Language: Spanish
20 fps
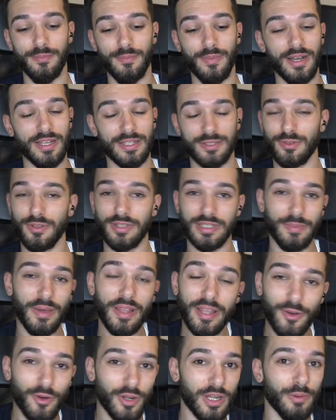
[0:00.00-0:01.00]
más todo el tema
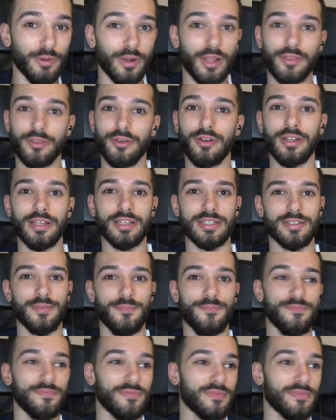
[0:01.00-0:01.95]
de colaboraciones,